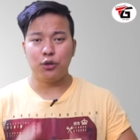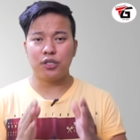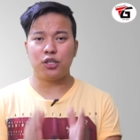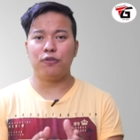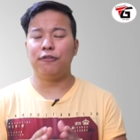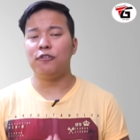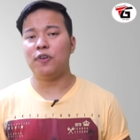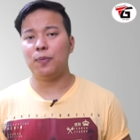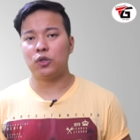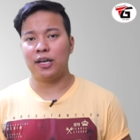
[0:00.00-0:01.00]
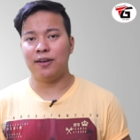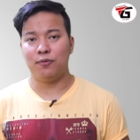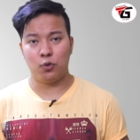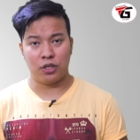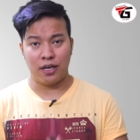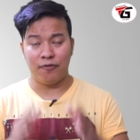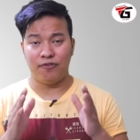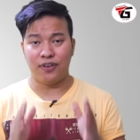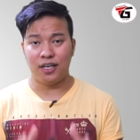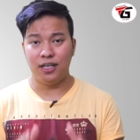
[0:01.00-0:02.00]
तो इसका जो फुल फॉर्म होता है वो होता है
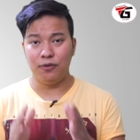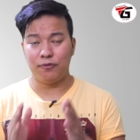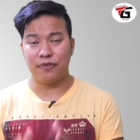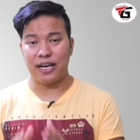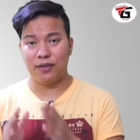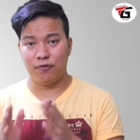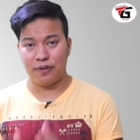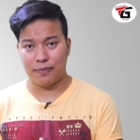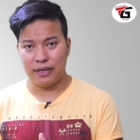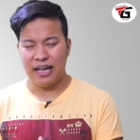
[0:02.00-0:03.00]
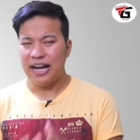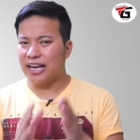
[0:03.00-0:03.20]
वर्ल्ड वाइड वेब